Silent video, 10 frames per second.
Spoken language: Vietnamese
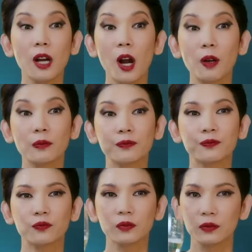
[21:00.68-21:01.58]
Ngon không?
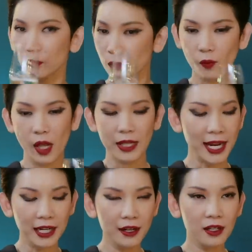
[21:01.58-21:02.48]

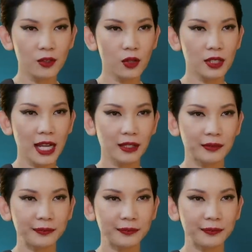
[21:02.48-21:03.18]
Chai này rất là xuất sắc.